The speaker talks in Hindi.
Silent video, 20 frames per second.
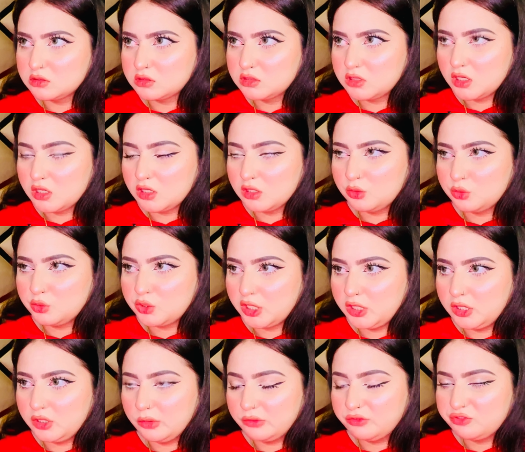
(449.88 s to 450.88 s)
कह लो
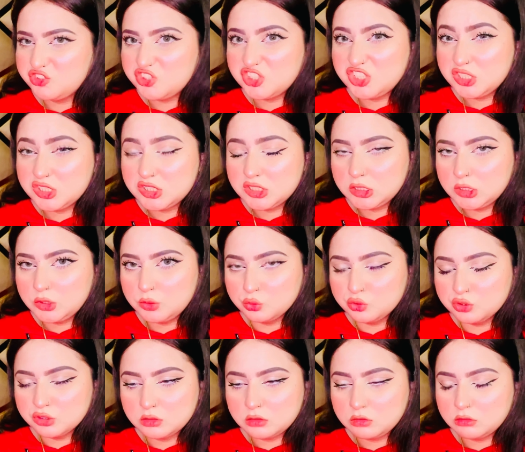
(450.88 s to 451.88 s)
काइंड ऑफ चिड़चिड़ी हो
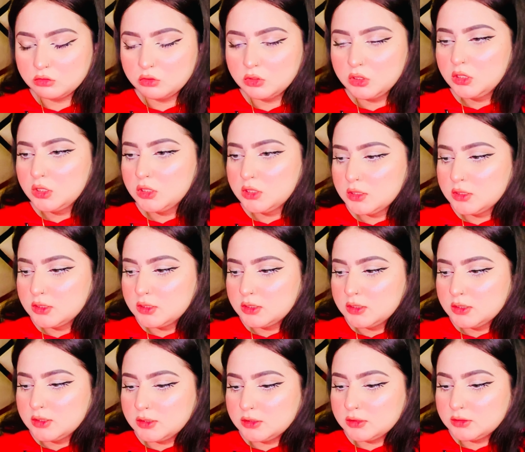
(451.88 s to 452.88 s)
जाती हूँ
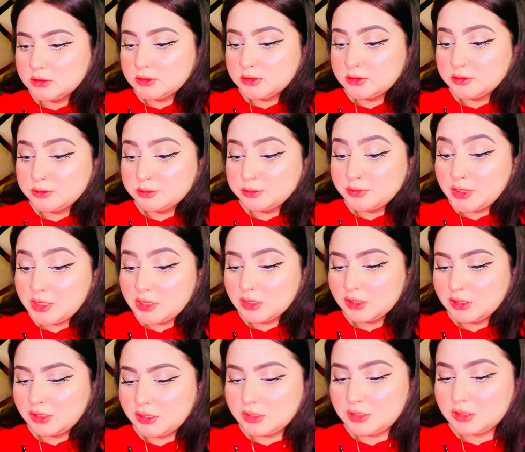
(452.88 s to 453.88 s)
uh, मेरा
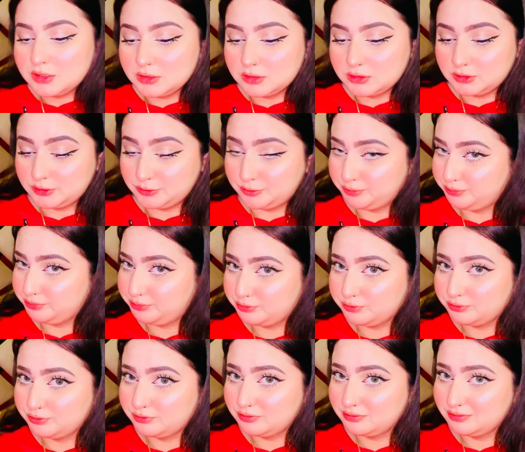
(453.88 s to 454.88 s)
लाइक like,
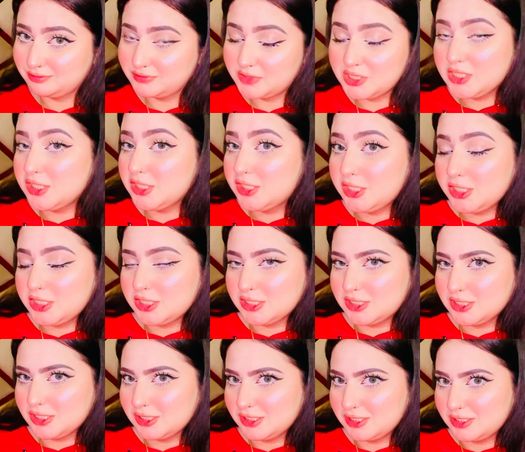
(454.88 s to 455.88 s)
uh, दिल नहीं
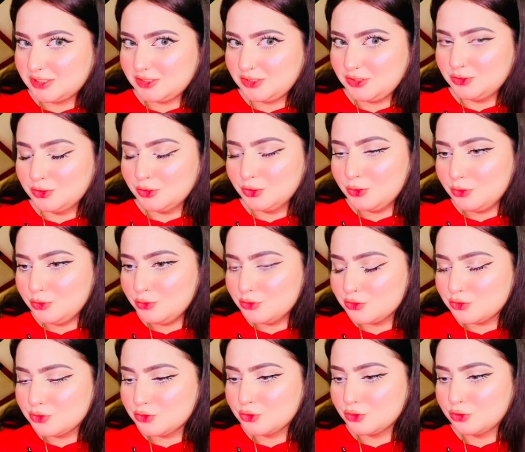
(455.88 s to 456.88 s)
करता लाइक यू नो
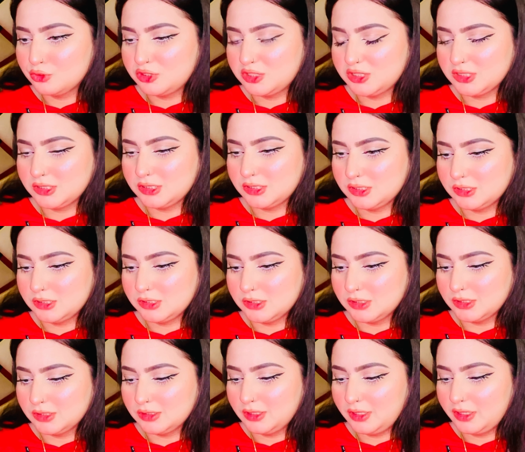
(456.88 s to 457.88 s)

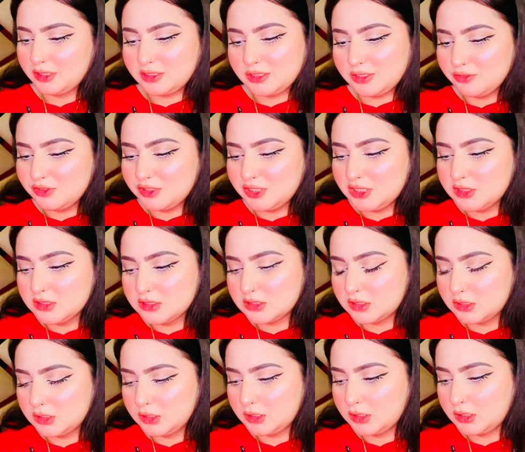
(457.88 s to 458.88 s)
सोशल एक्टिविटीज़
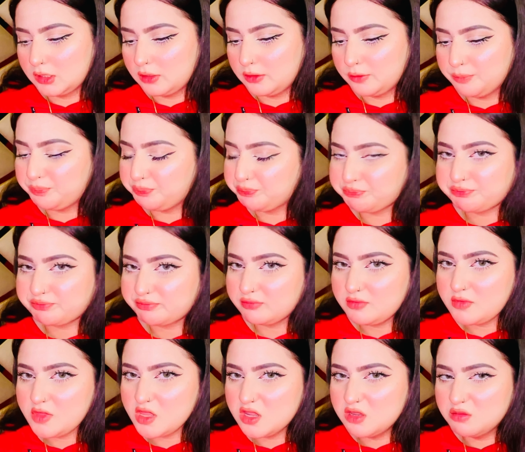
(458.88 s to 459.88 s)
करने का
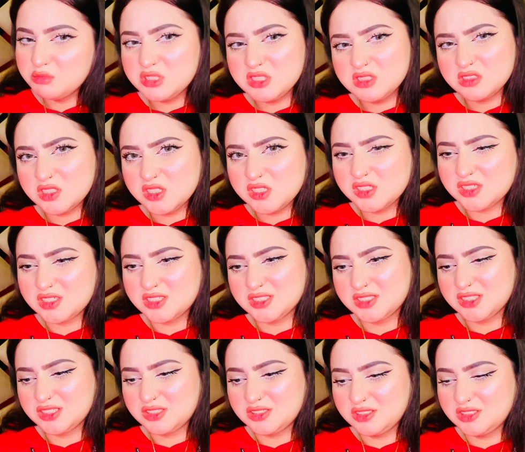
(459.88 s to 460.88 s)
बस दिल
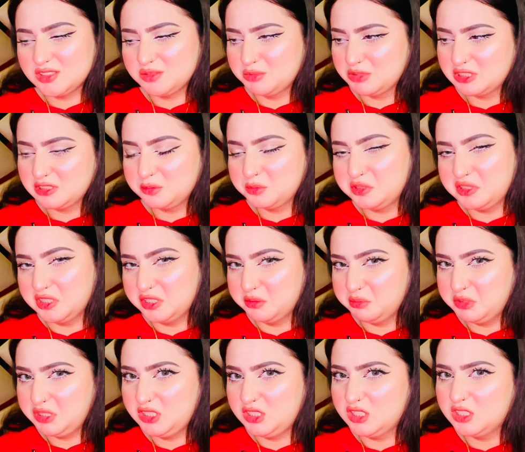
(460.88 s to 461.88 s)
करते कहे मतलब घर
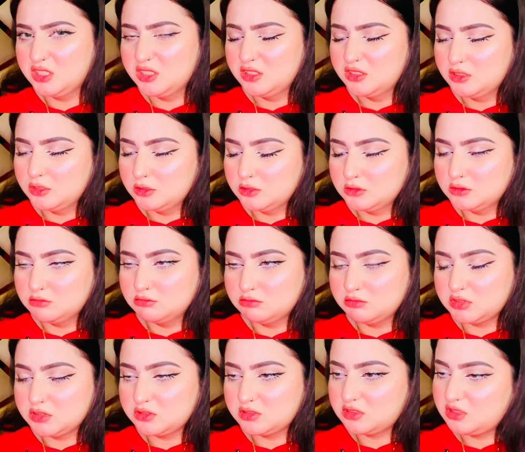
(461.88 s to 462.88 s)
में ही
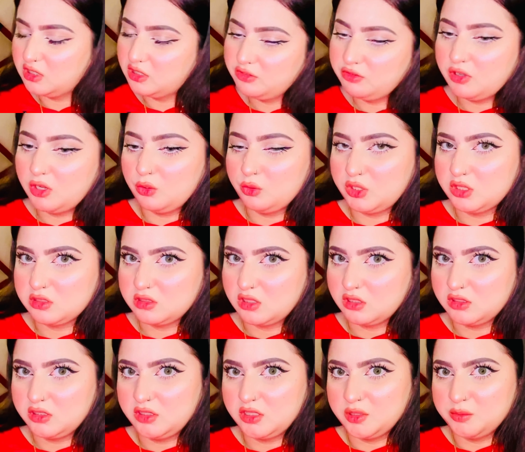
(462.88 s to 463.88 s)
बस घर वालों के
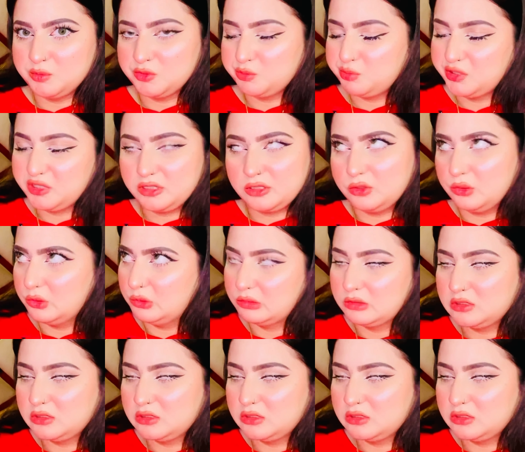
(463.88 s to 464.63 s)
साथ ही टाइम स्पेंड करो